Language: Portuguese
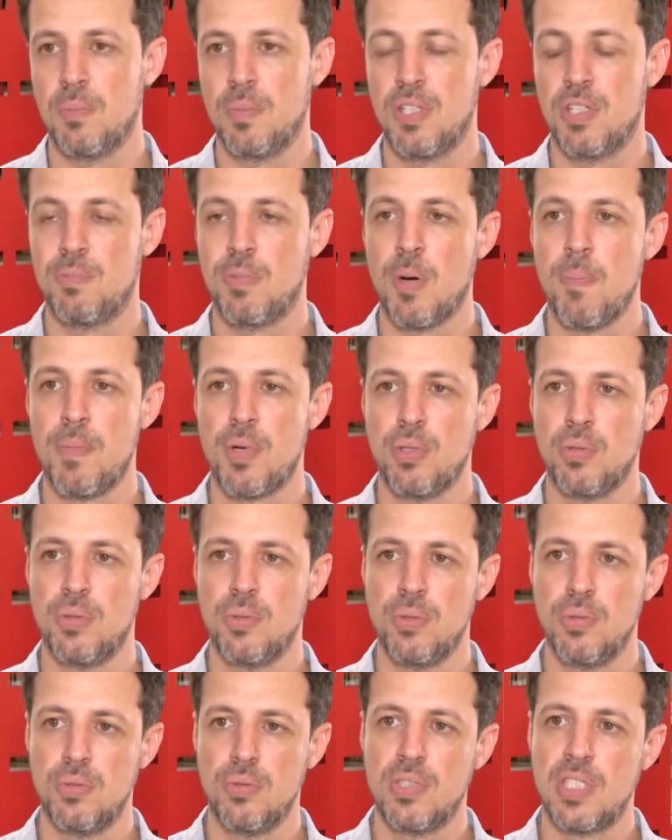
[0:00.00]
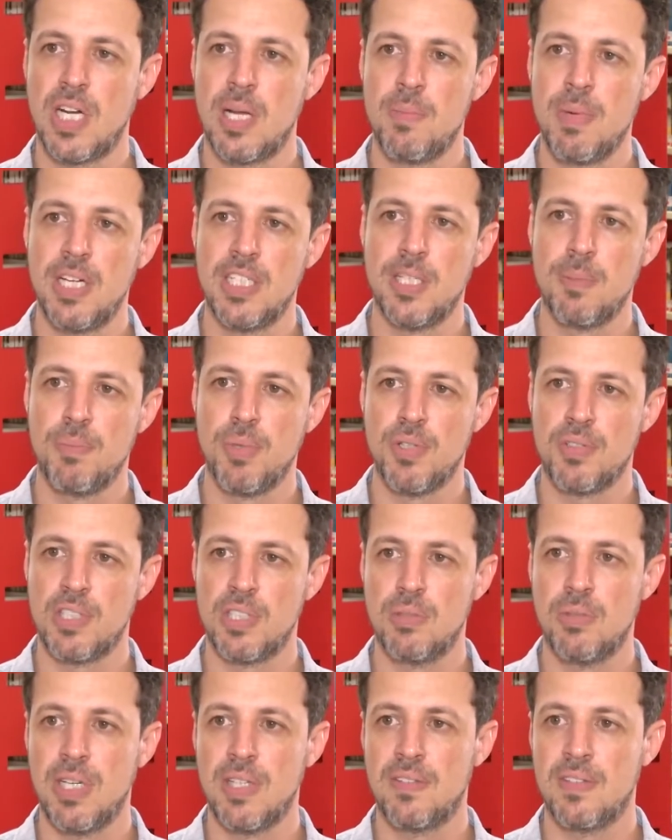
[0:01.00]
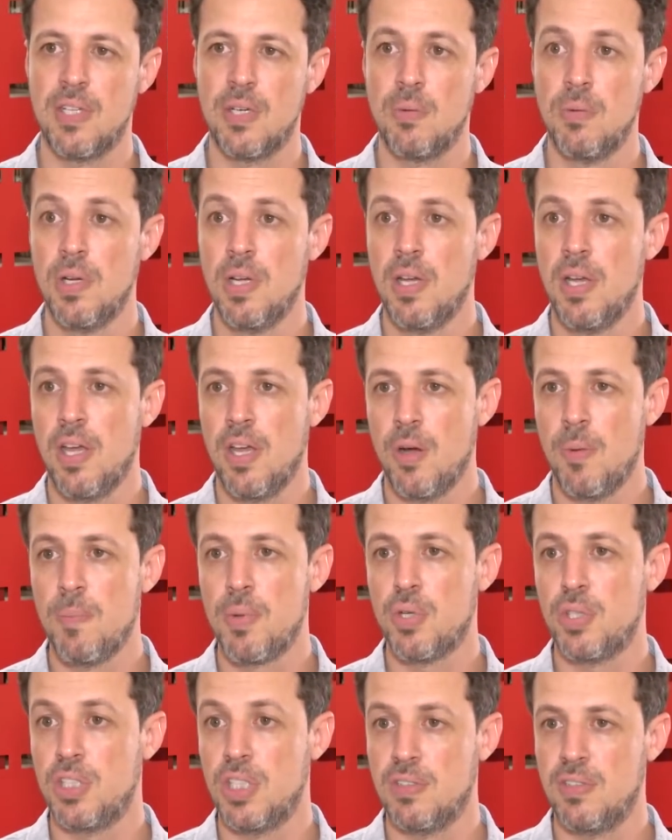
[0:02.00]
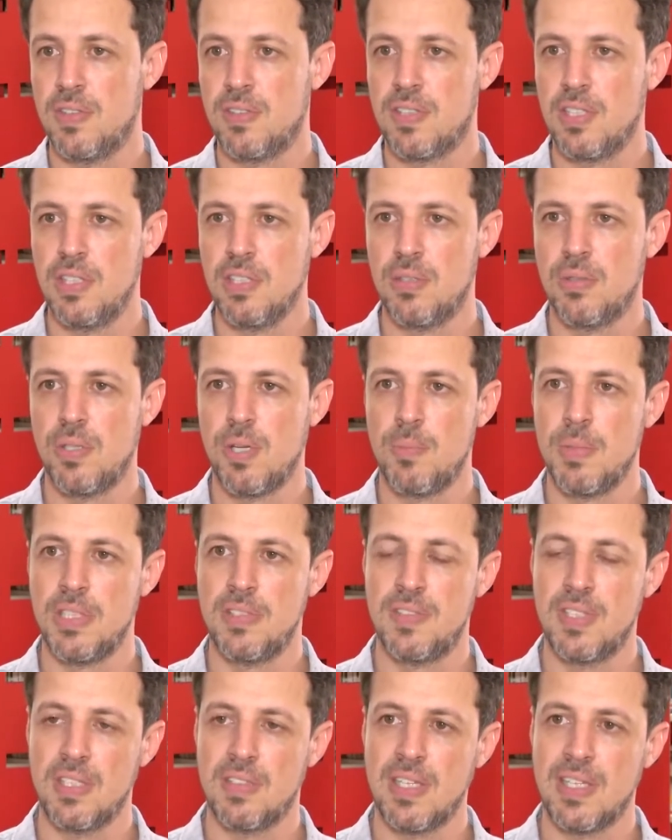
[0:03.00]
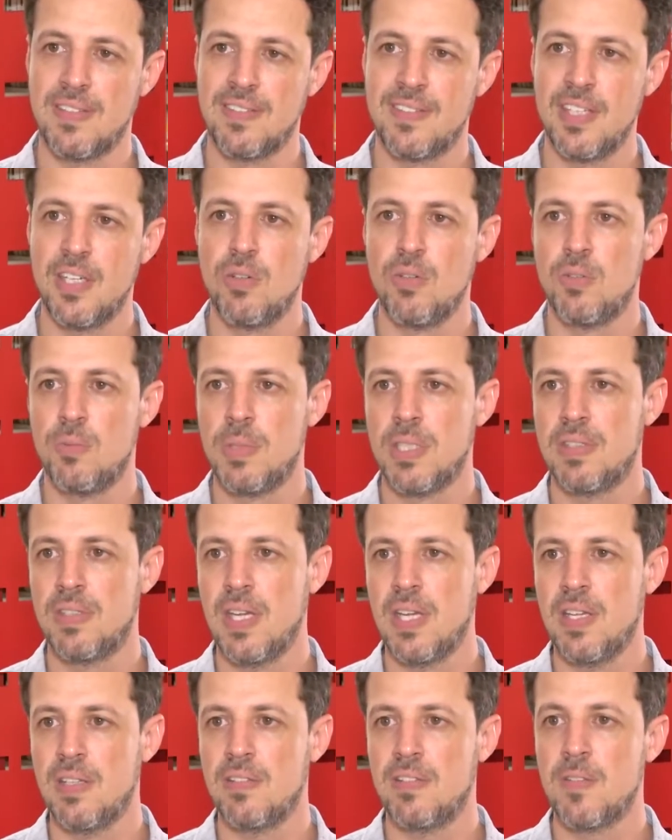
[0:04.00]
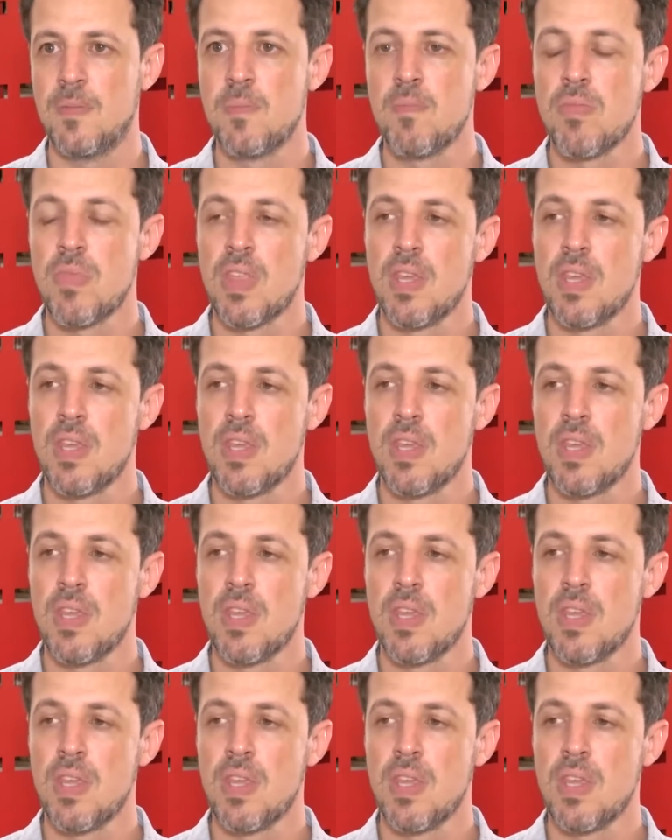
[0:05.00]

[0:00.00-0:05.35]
o principal produto do trabalho da pós-graduação é um projeto escrito, é uma dissertação, uma tese,